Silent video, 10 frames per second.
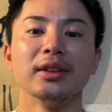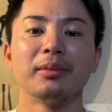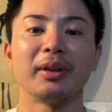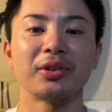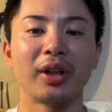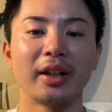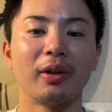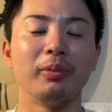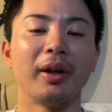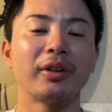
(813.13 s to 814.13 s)
まあ、その
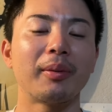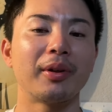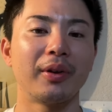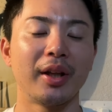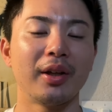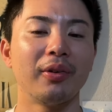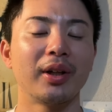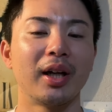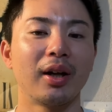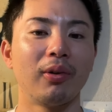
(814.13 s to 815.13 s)
穴を埋めるためにはね、いろん
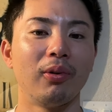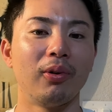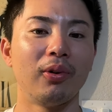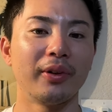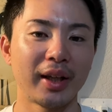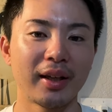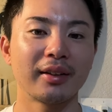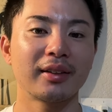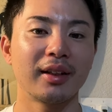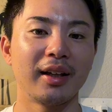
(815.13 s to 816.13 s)
な、こう
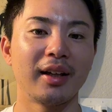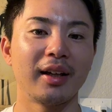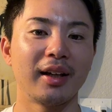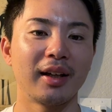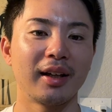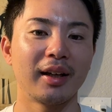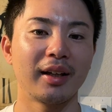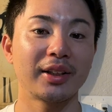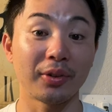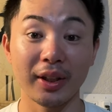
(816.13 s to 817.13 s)
ね、えー、
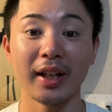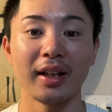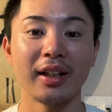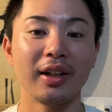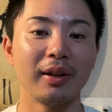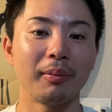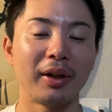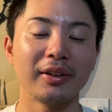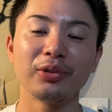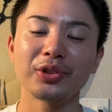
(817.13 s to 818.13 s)
人でね、
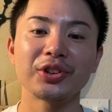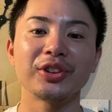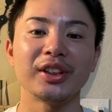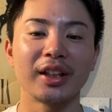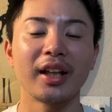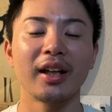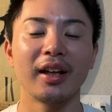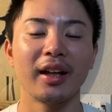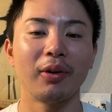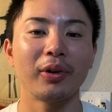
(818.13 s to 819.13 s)
まあ、複数人でね、
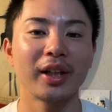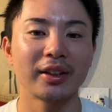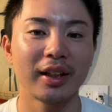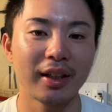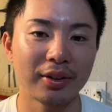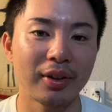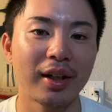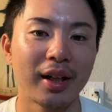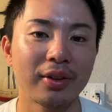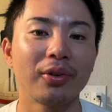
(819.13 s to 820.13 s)
えー、補っていかないとい
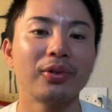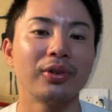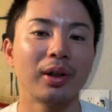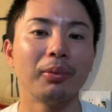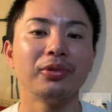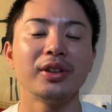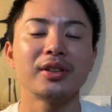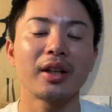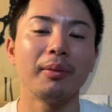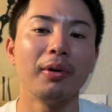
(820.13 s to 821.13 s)
けないというふうには思うんで
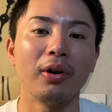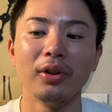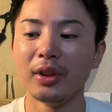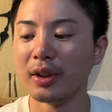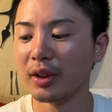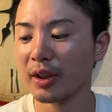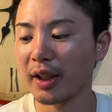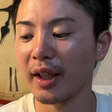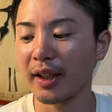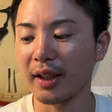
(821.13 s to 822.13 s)
すけども、
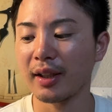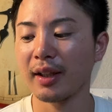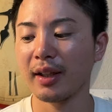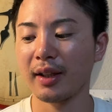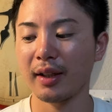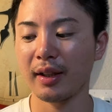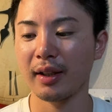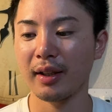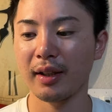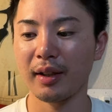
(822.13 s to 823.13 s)
やはり、
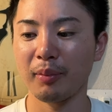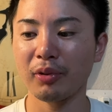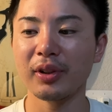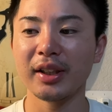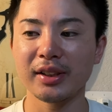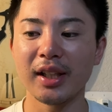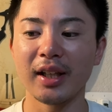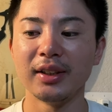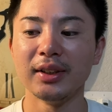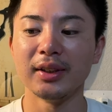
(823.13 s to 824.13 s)
えー、僕はです
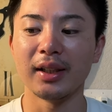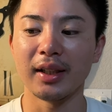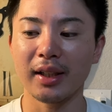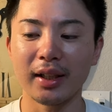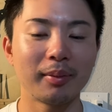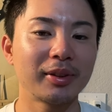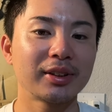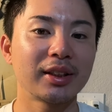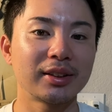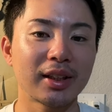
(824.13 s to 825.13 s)
ね、えー、金丸
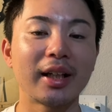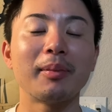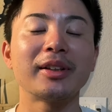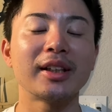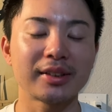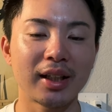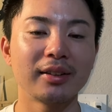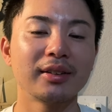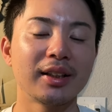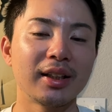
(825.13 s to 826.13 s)
選手、金丸選手
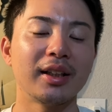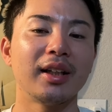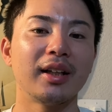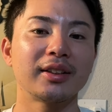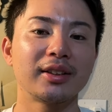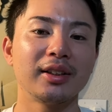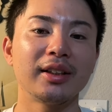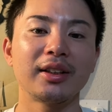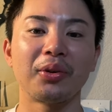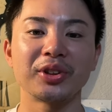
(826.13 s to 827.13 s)
か、に、えー、
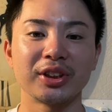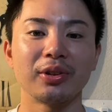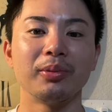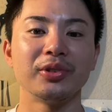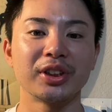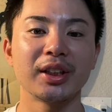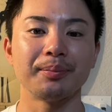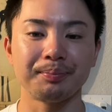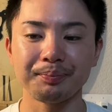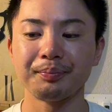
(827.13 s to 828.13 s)
行ってほしいと思う
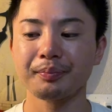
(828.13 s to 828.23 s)
し、